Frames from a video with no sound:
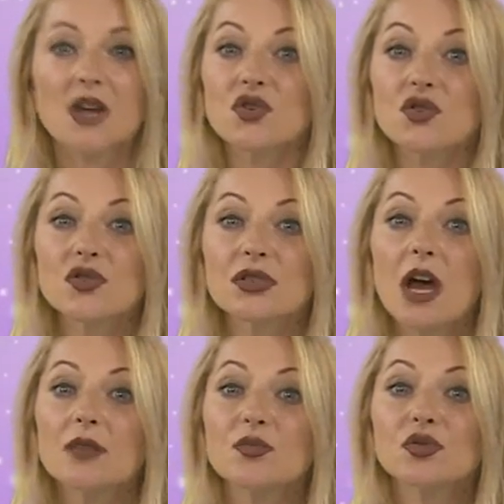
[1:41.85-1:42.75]

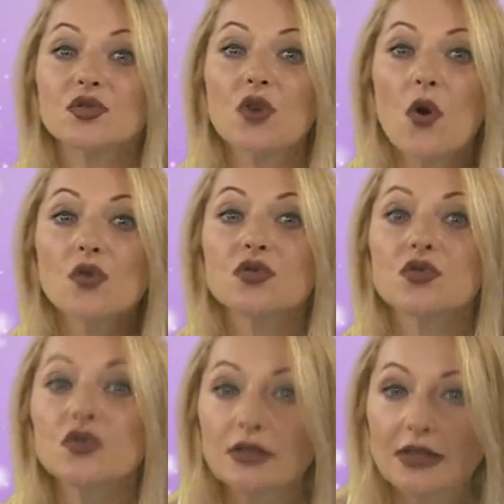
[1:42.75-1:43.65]
Çocuklar mutlu
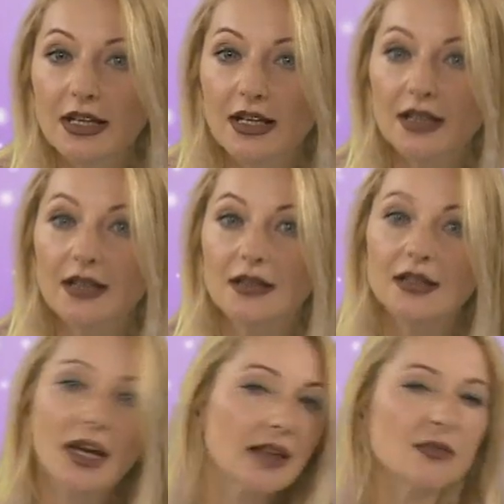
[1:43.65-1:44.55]
olsun diye
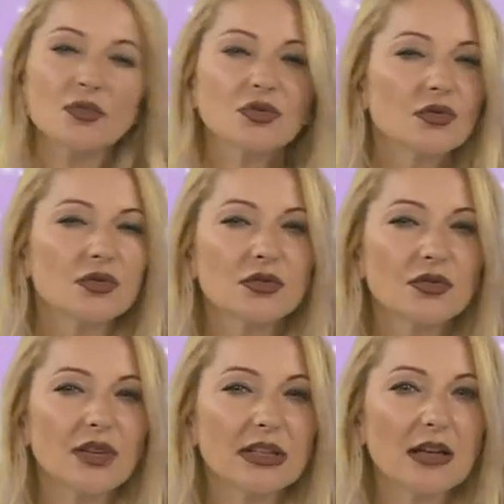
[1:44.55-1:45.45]
kendi
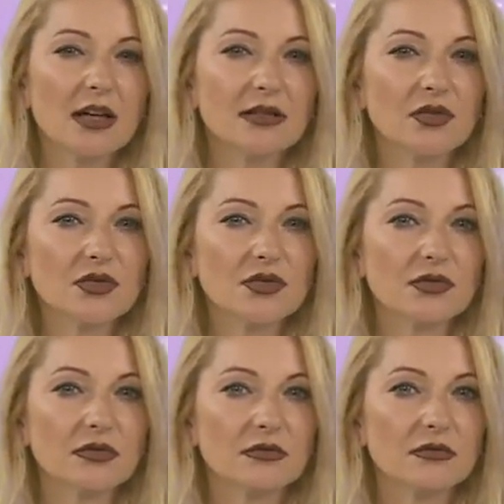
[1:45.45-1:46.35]
mutluluğunu feda ediyorsun.
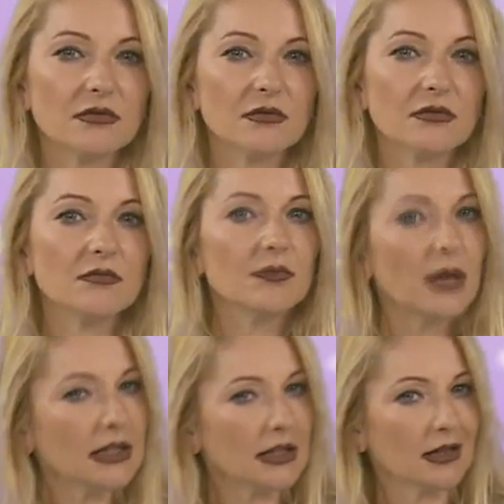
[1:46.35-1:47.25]

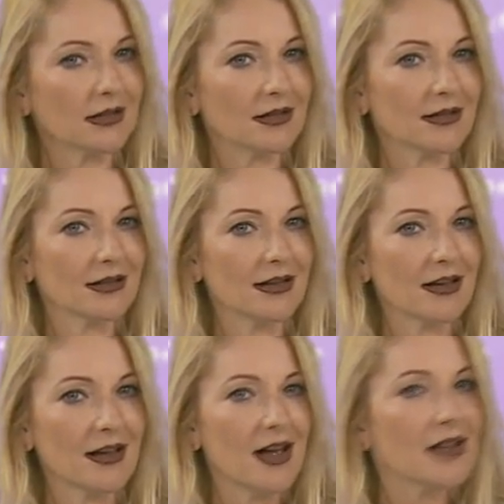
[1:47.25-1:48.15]
Peki
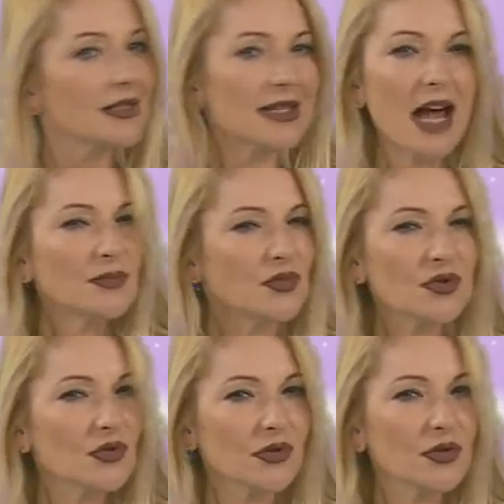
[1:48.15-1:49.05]
sen
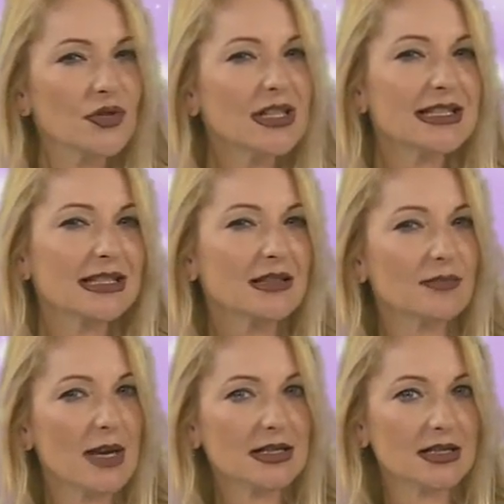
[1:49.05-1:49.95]
mutluluğu
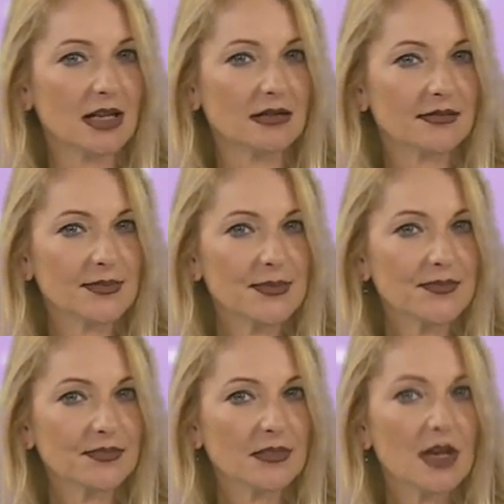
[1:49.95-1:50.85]
hissetmezsen,
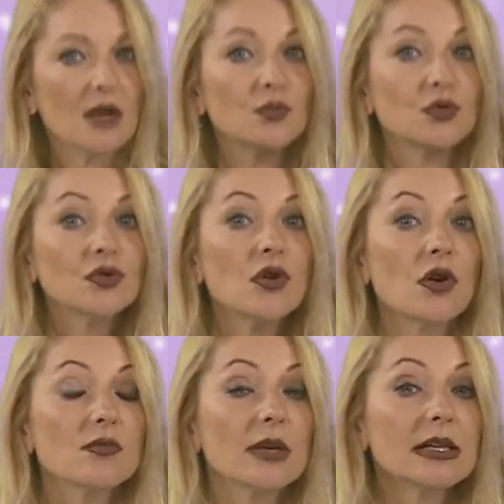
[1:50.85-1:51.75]
mutlu
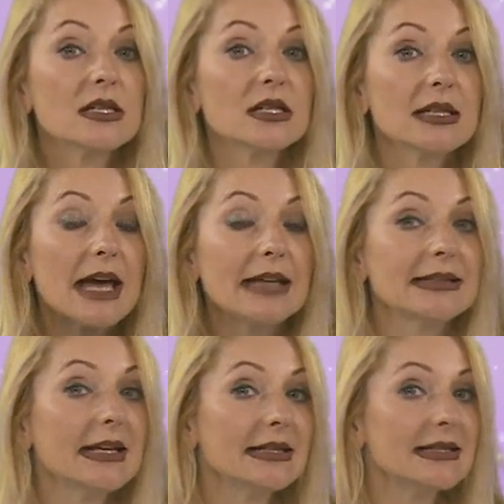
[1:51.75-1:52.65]
olmak için
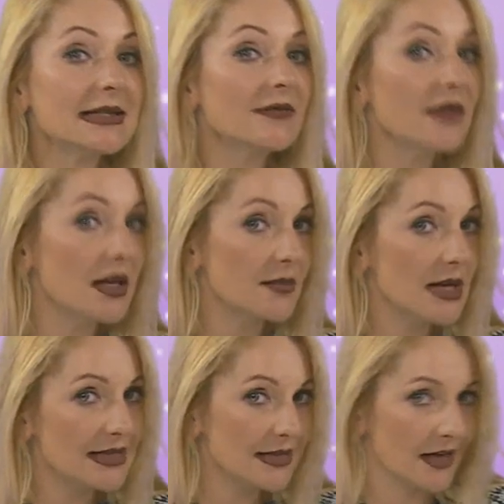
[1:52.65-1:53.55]
kendine izin
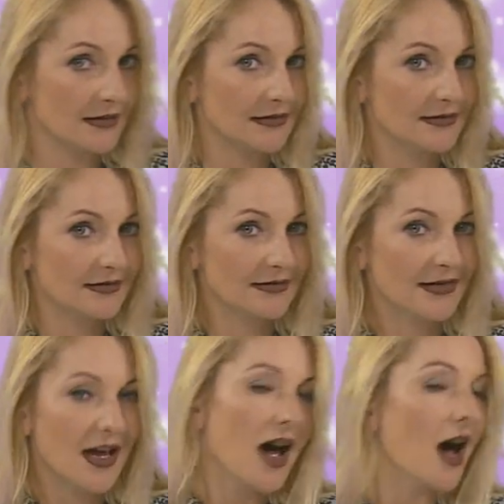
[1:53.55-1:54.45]
vermezsen,
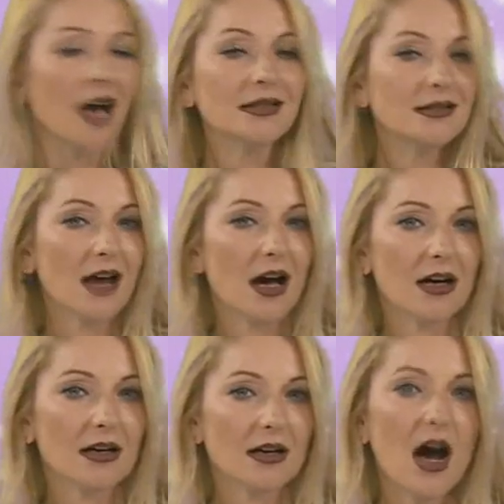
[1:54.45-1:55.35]
hatta
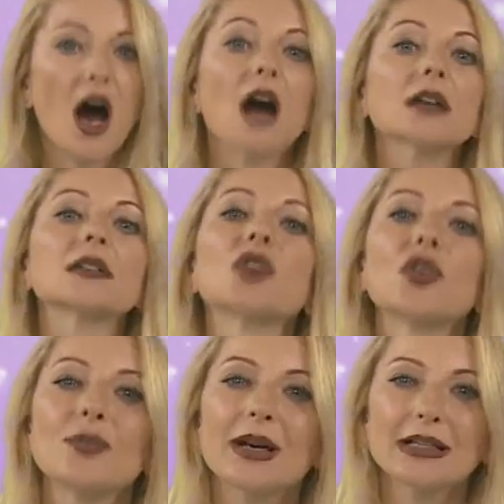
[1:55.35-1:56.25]
hak
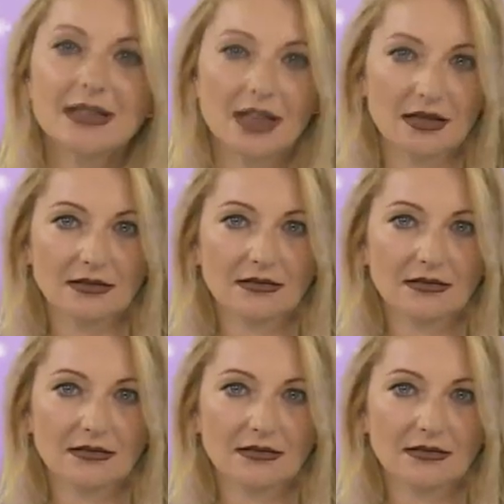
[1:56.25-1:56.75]
görmezsen